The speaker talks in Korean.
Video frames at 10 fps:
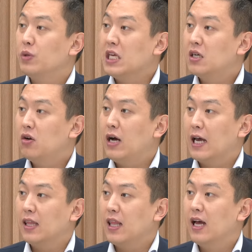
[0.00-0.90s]

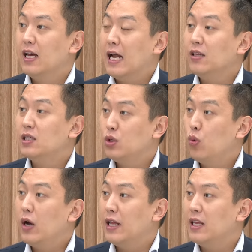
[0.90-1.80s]
이끌어가겠다라는
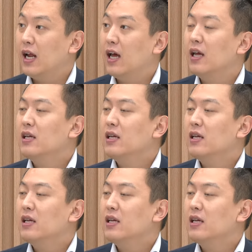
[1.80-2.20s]
신호가 아니라